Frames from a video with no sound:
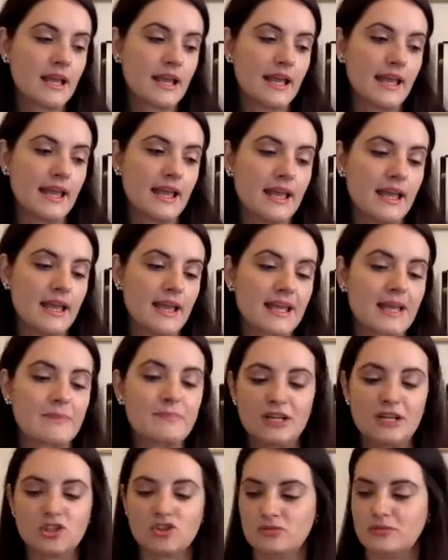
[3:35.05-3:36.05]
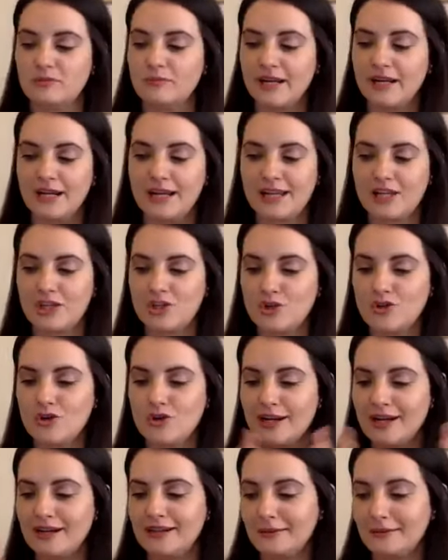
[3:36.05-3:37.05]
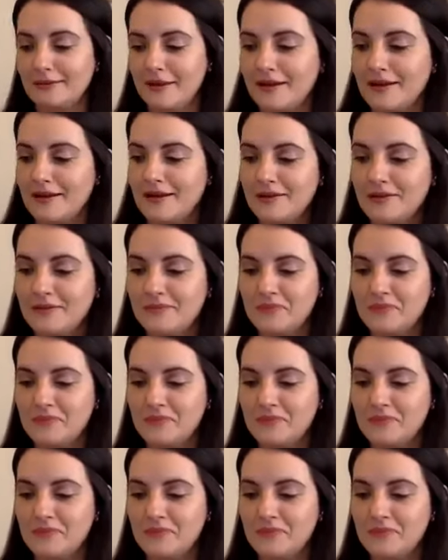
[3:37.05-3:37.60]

Eh, ¿Qué pasó para que yo analizara